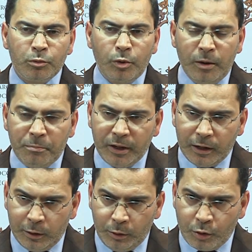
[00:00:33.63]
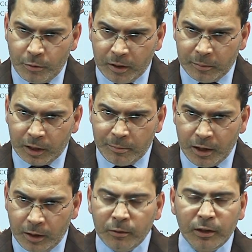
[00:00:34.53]
تعبر الحكومة
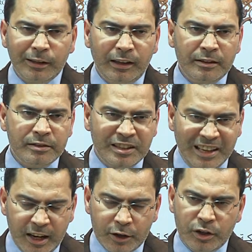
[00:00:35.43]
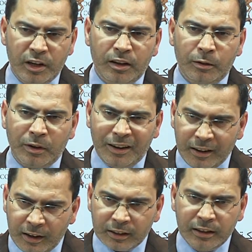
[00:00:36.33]
المغربية أولا عن انزعاجها
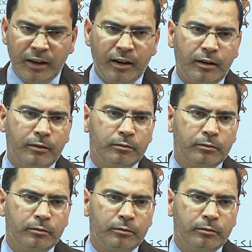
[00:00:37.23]
وقلقها